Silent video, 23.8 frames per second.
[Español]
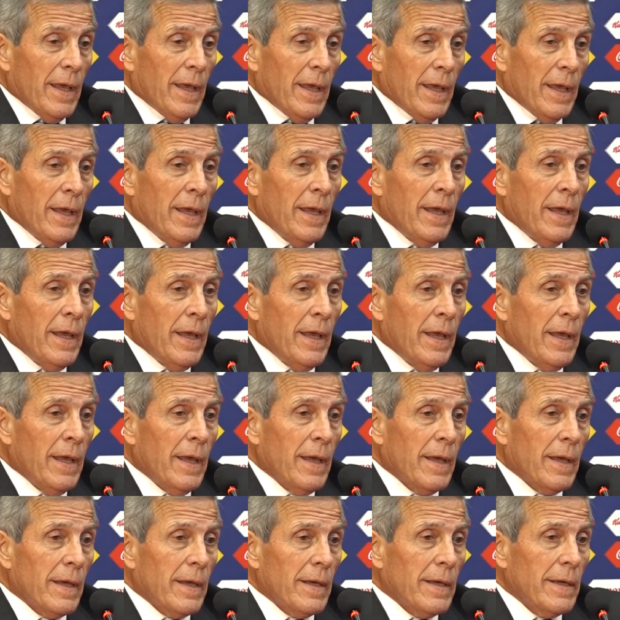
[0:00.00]
Y,
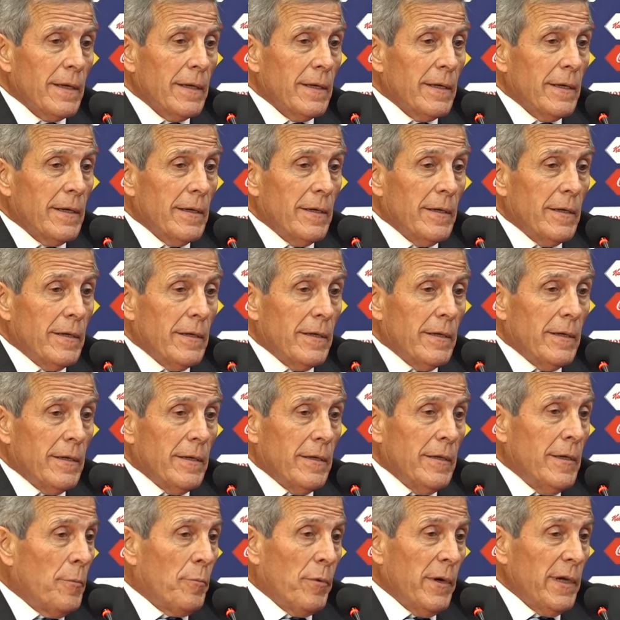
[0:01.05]

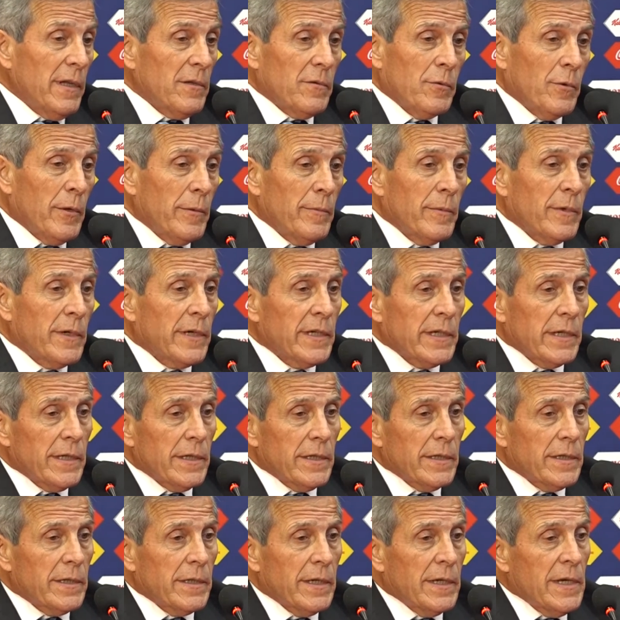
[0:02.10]
y después tuvimos que
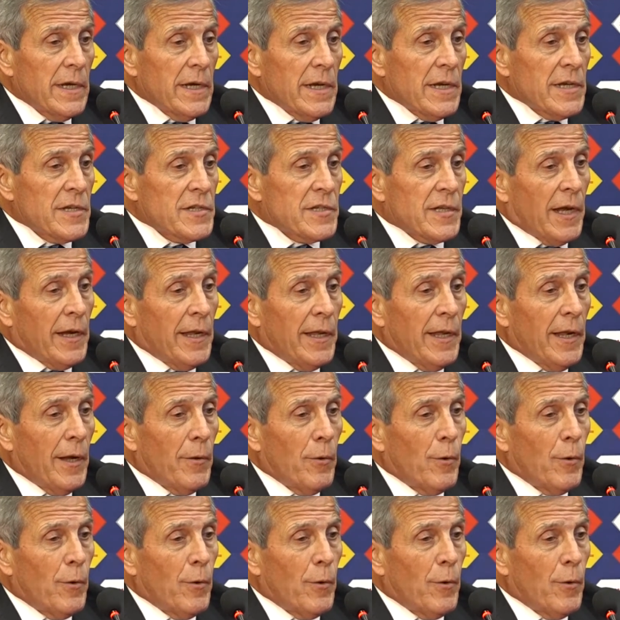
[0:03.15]
salir a